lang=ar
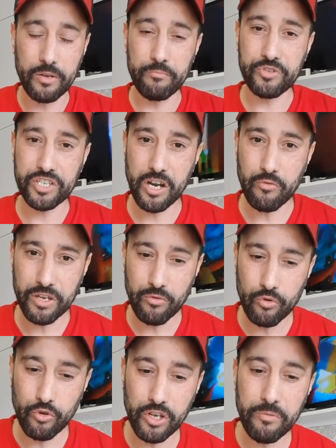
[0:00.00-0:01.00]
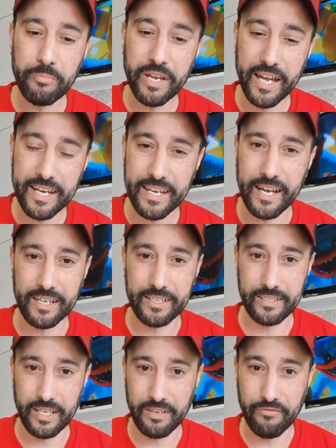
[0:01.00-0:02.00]
مشاو كيقولوا لهم بان
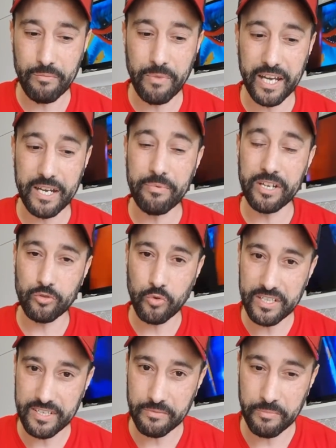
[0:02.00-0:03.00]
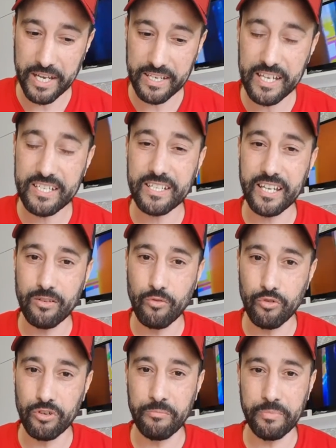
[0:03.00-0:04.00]
يعني في المغرب انا تواصلت مع ناس
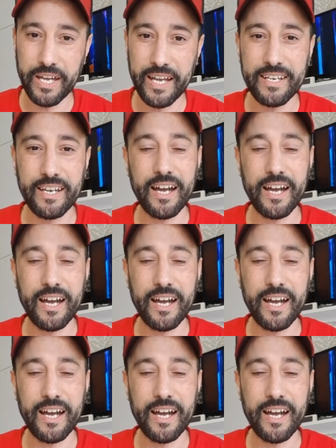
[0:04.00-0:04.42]
كيقولوا لهم بان